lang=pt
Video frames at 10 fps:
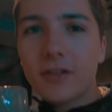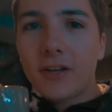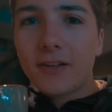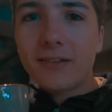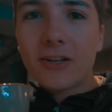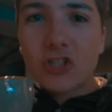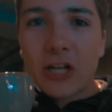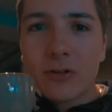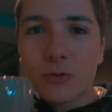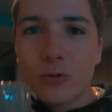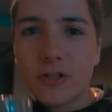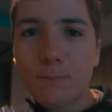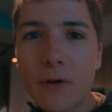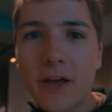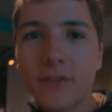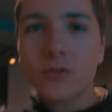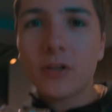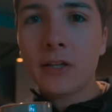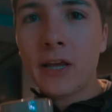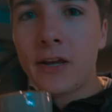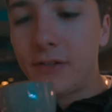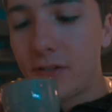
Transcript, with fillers: que, que, vocês acharam do expresso inglês?